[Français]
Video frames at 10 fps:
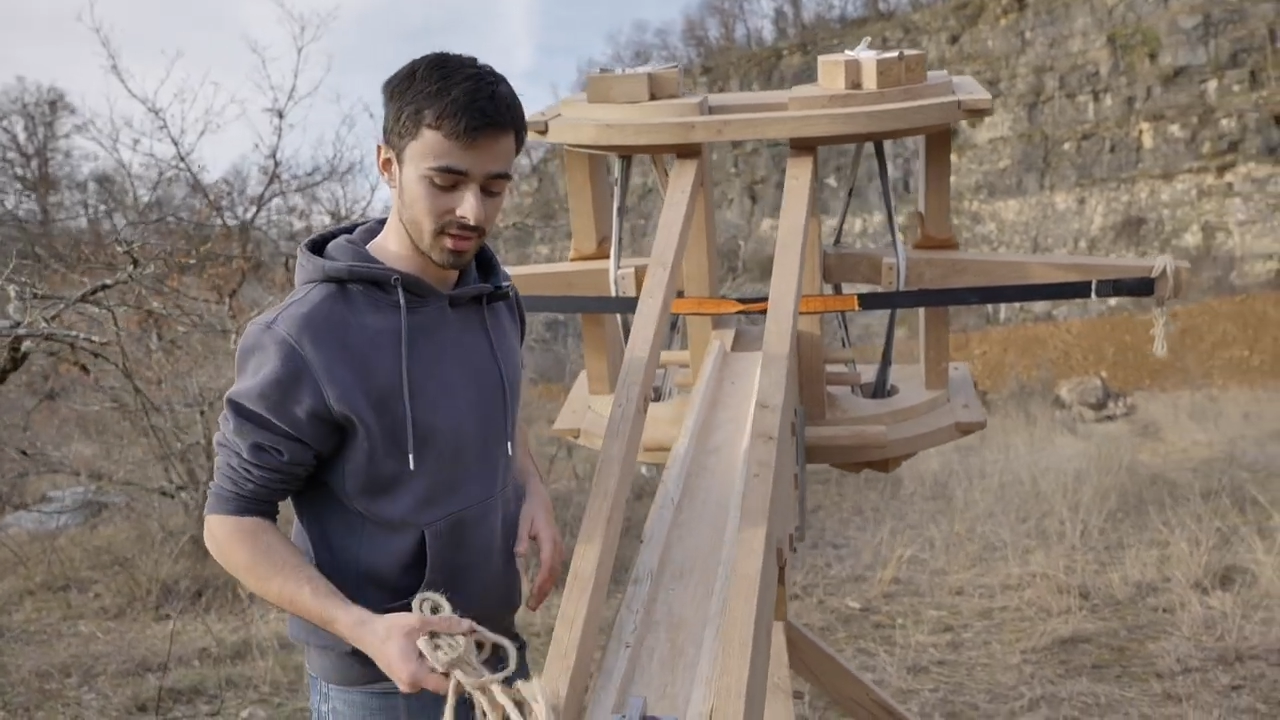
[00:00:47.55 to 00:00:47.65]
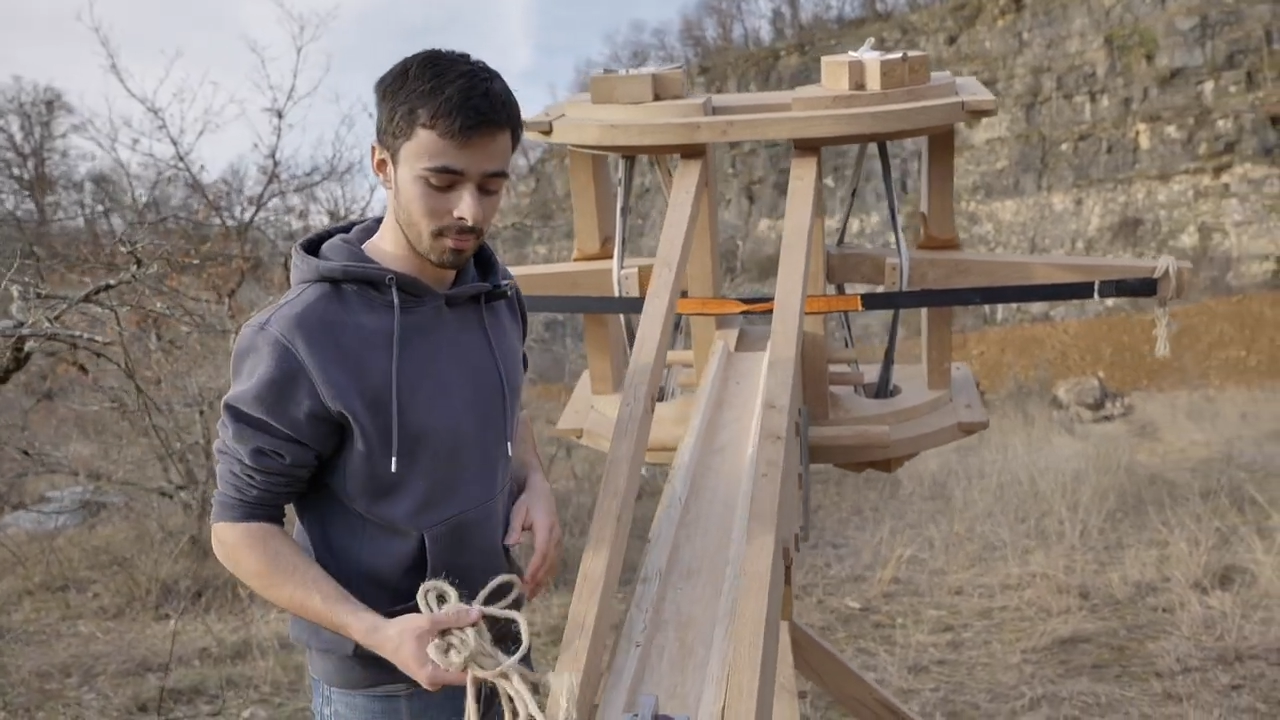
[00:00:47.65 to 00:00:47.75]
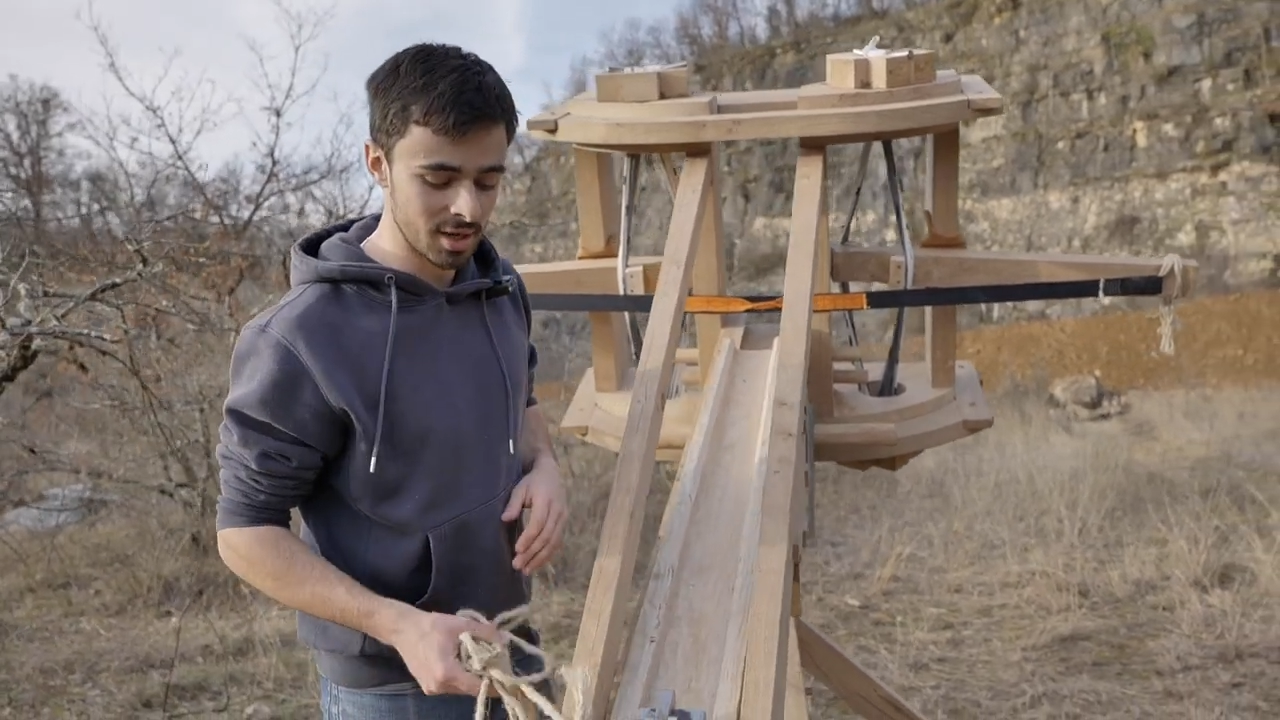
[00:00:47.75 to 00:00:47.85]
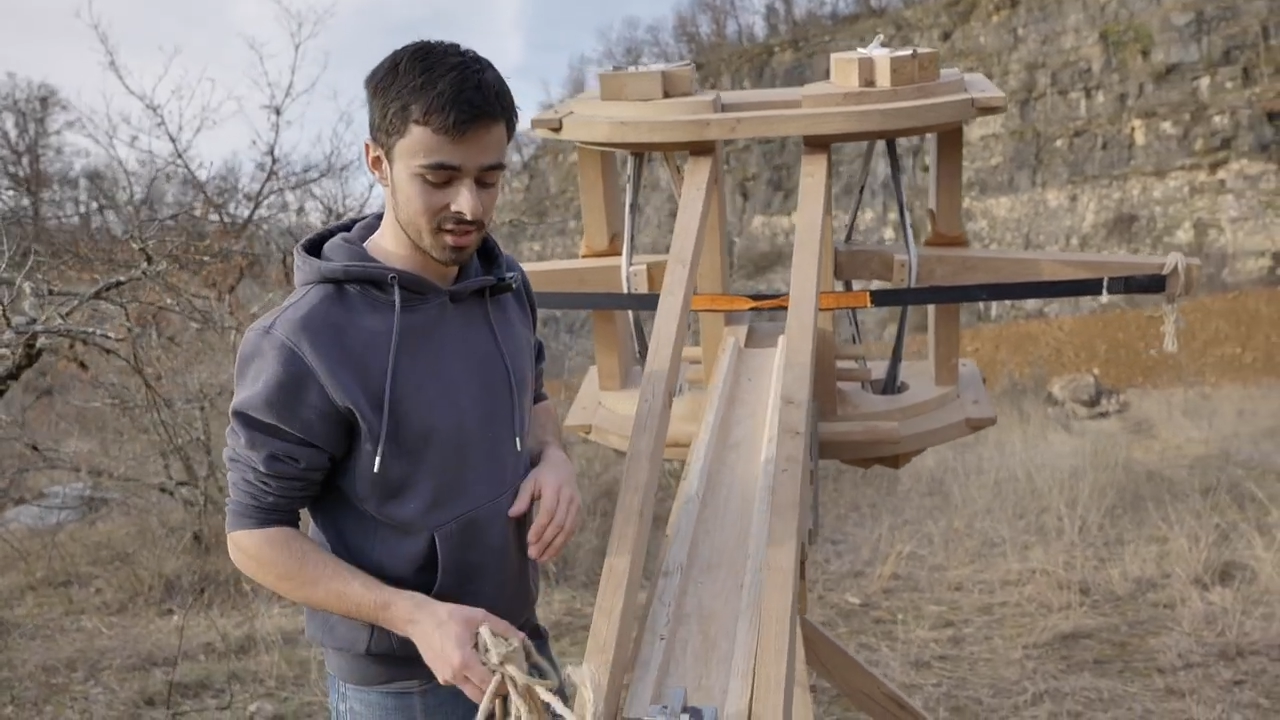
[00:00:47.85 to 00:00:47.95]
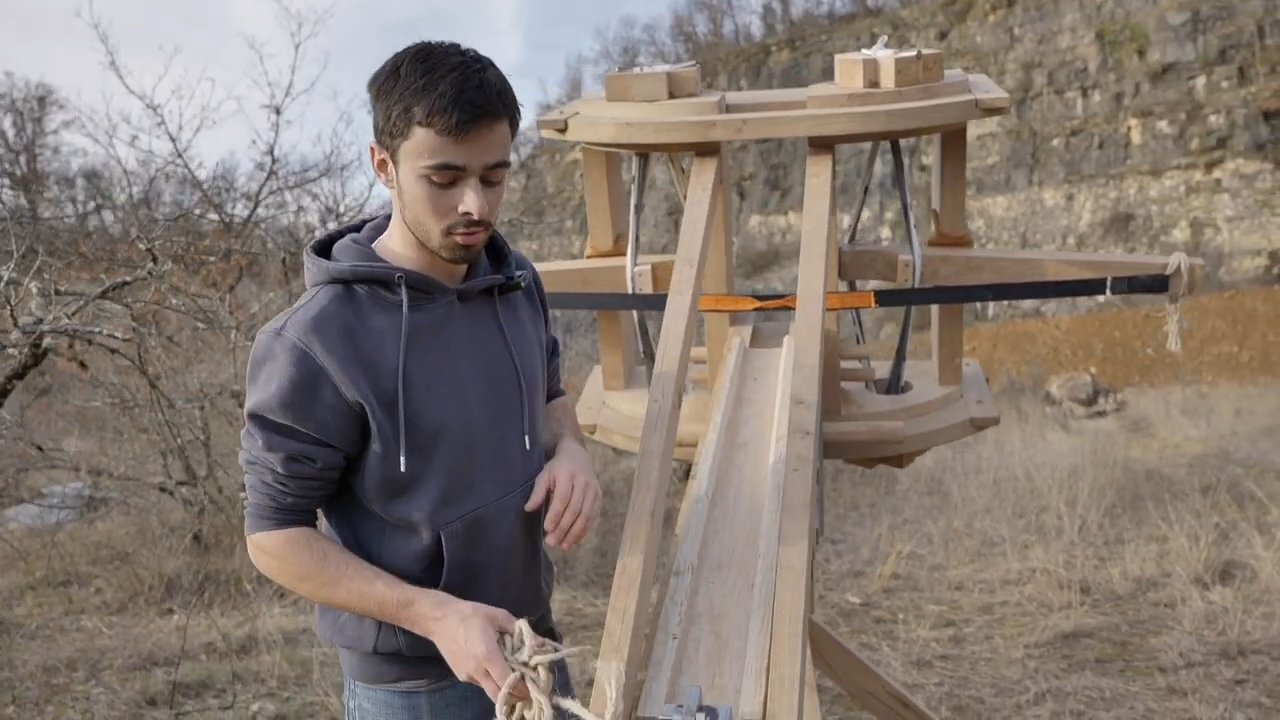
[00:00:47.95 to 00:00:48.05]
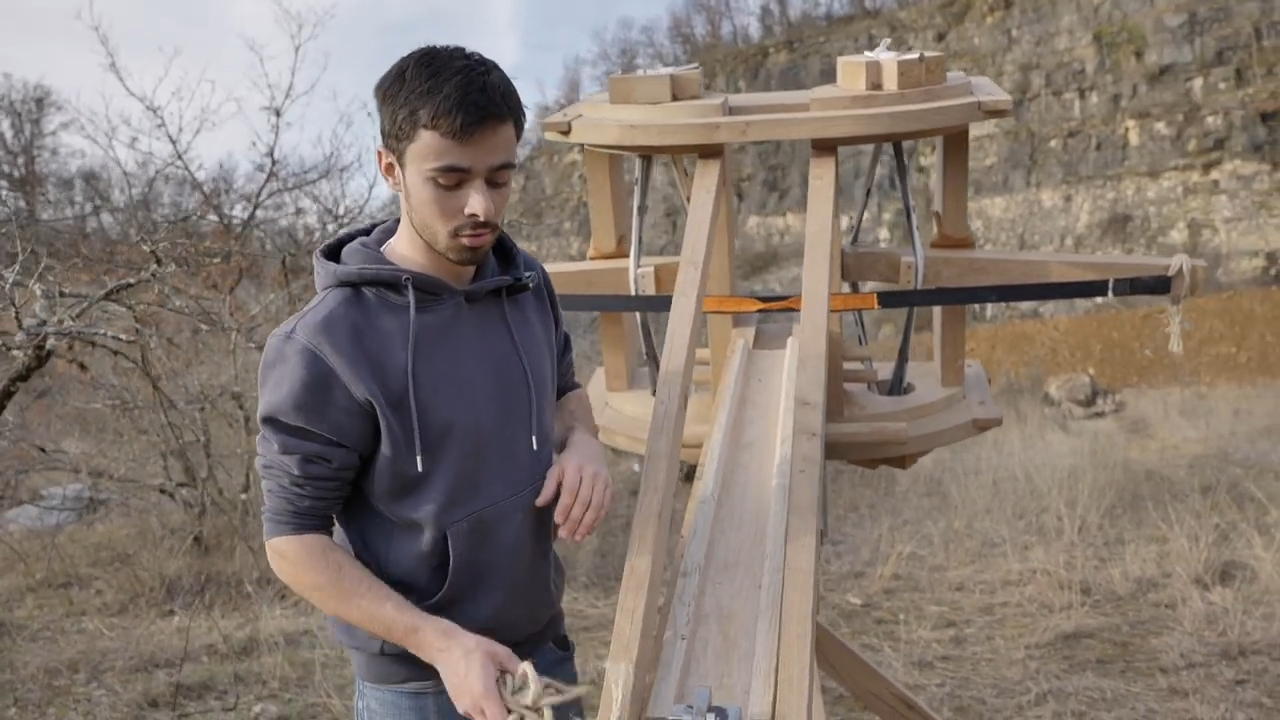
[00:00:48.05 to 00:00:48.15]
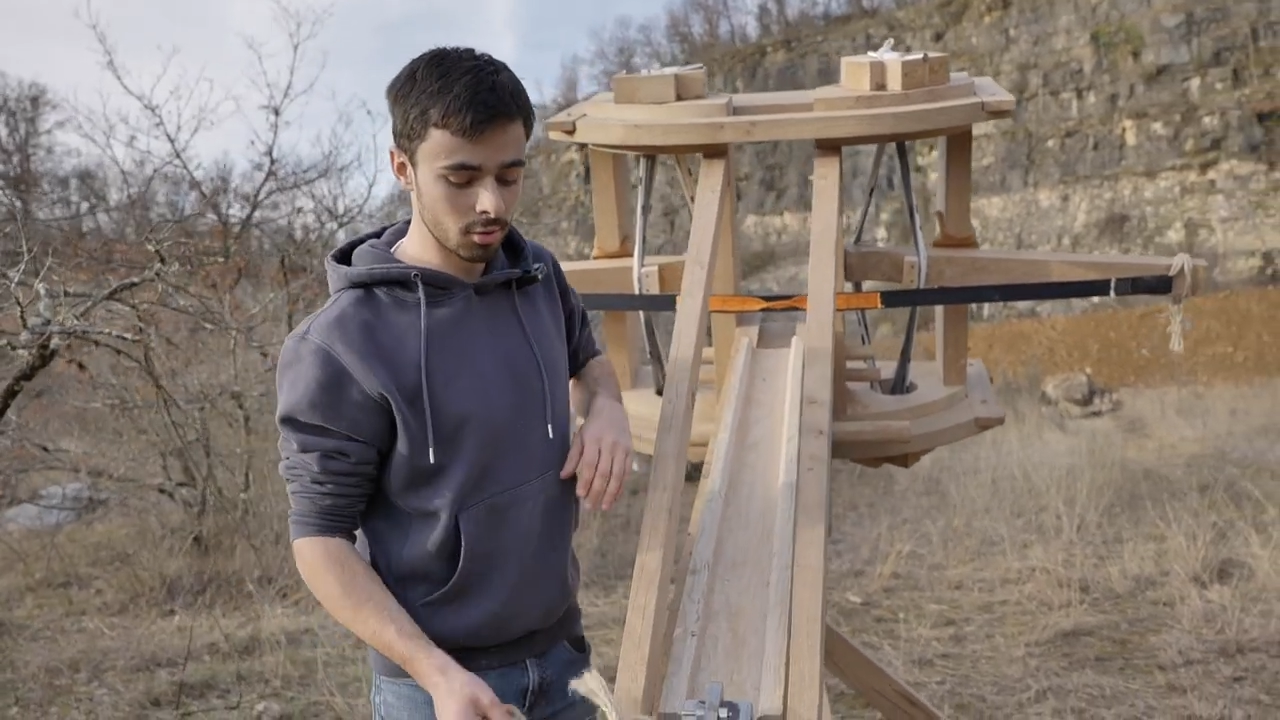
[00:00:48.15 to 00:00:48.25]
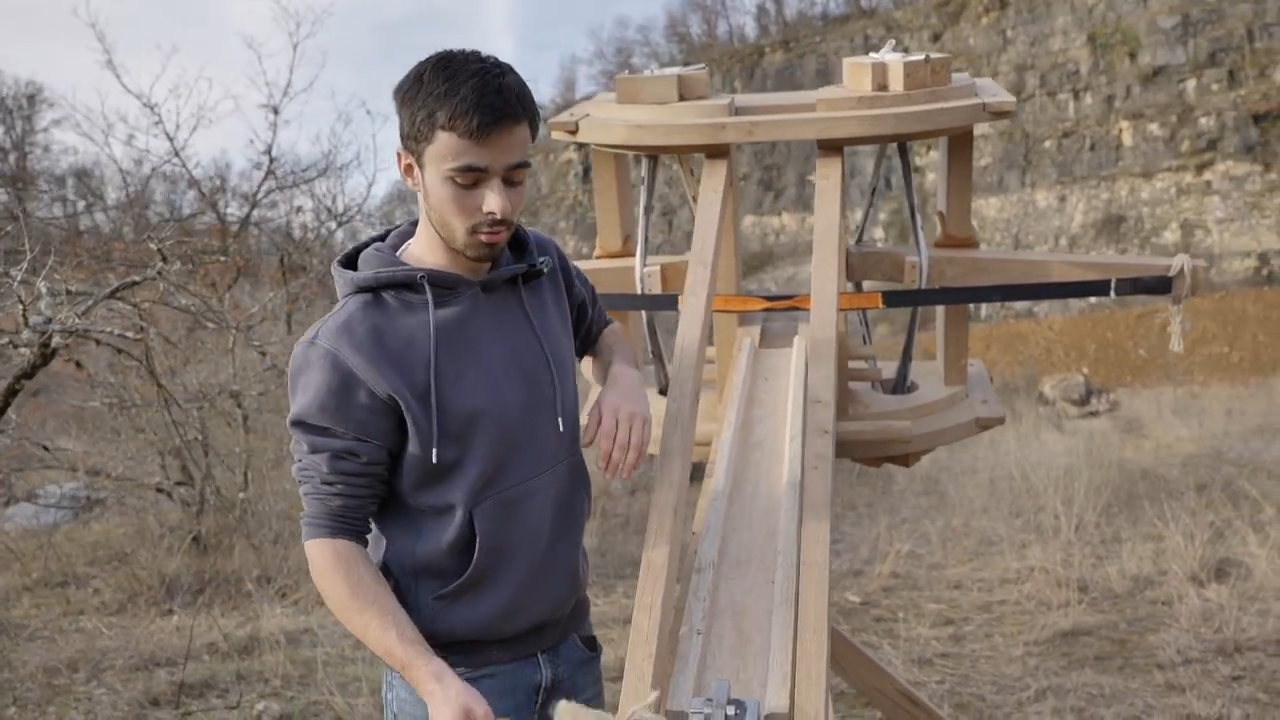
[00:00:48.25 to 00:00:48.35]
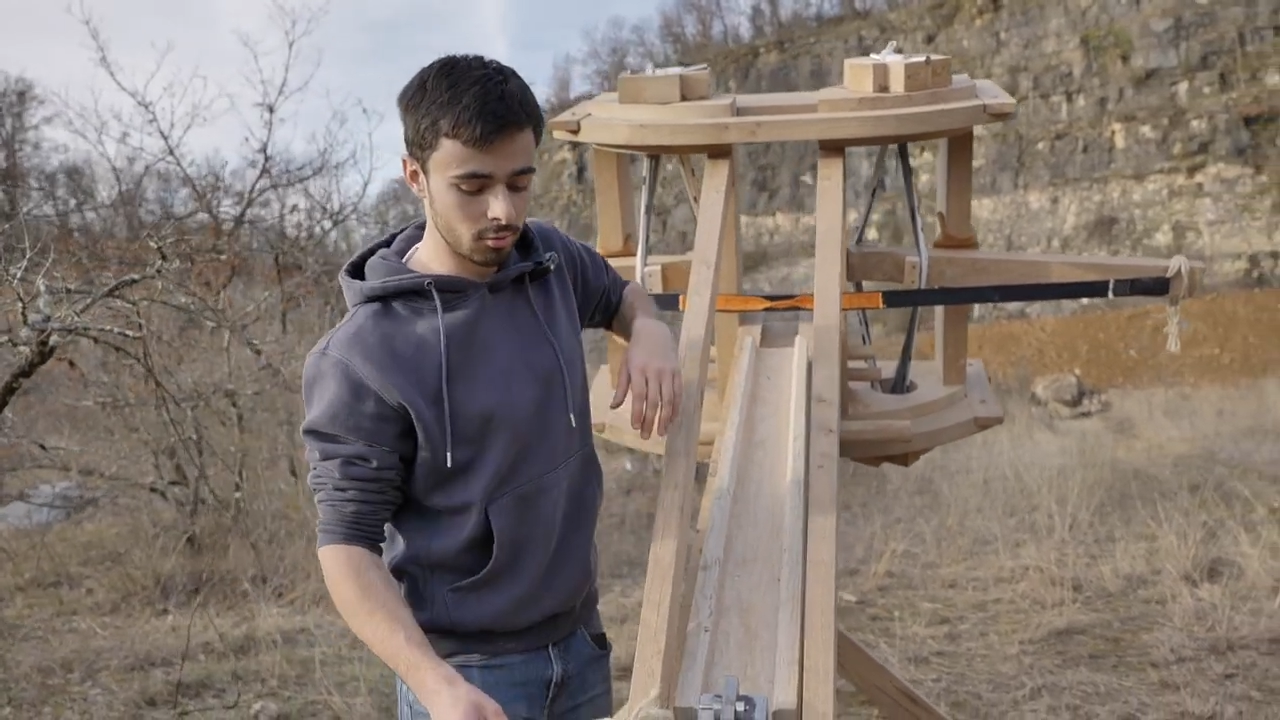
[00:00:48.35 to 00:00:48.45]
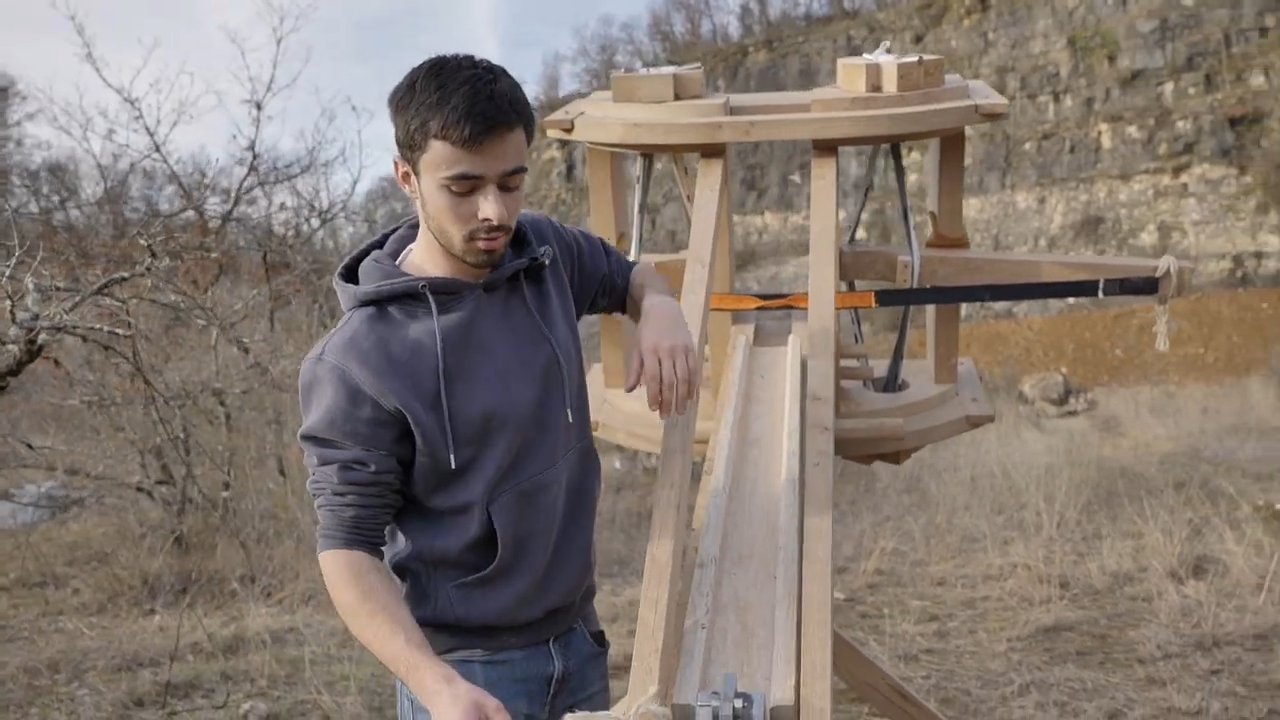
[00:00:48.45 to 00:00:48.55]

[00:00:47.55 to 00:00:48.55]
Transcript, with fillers: taper la ceinture.